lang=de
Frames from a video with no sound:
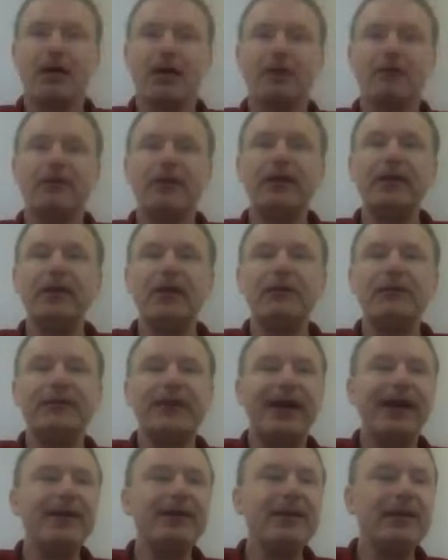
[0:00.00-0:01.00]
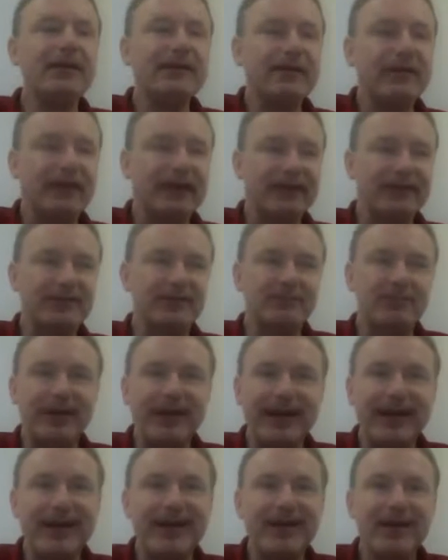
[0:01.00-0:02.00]
Und wenn ich auf der anderen Seite bei
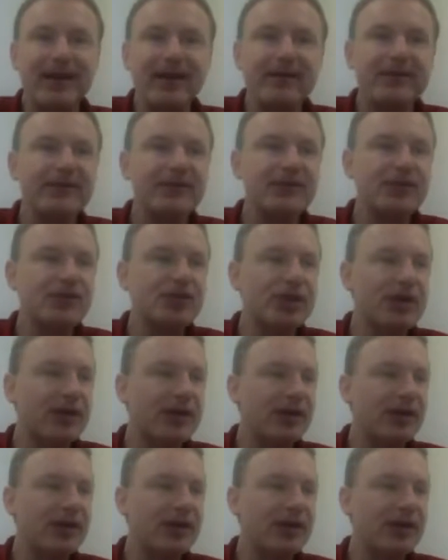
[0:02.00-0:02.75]
elastischer